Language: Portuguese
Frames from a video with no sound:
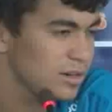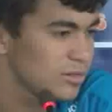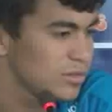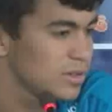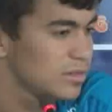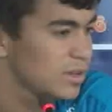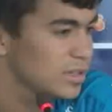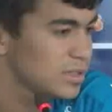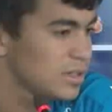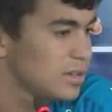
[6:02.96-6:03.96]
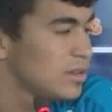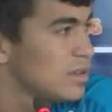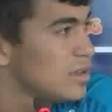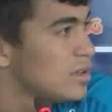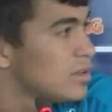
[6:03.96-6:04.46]
tranquilo. Acho que
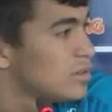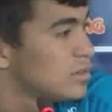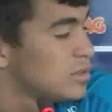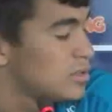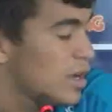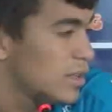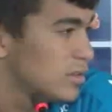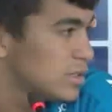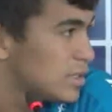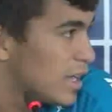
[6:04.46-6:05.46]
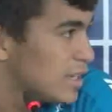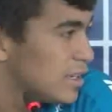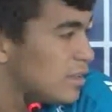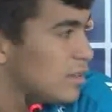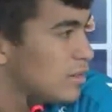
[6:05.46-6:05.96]
os jogadores que estão tá aí
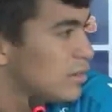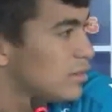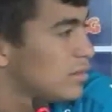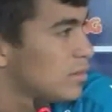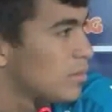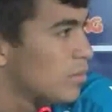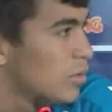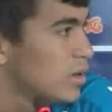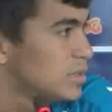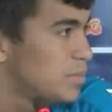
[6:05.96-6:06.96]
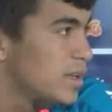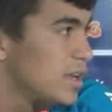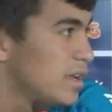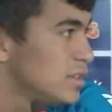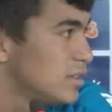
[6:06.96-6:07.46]
já têm boa
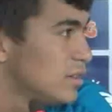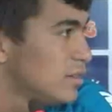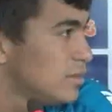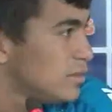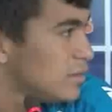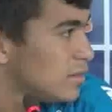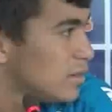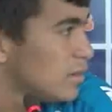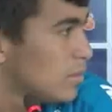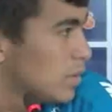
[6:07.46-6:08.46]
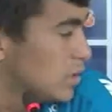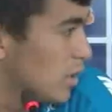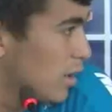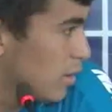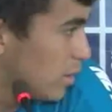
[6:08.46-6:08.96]
experiência para
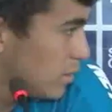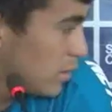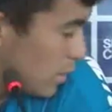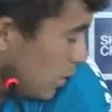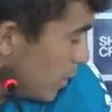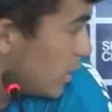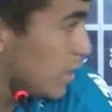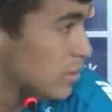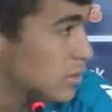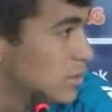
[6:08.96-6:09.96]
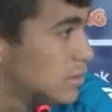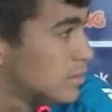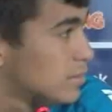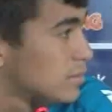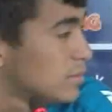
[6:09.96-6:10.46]
jogar o Libertadores.
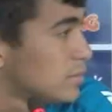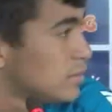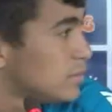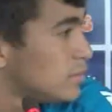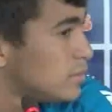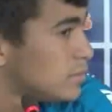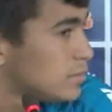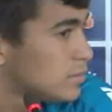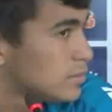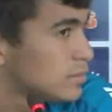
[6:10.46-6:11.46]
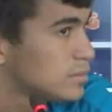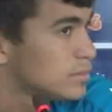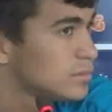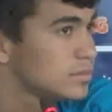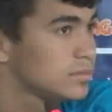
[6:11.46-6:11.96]
O que que você
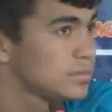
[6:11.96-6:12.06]
com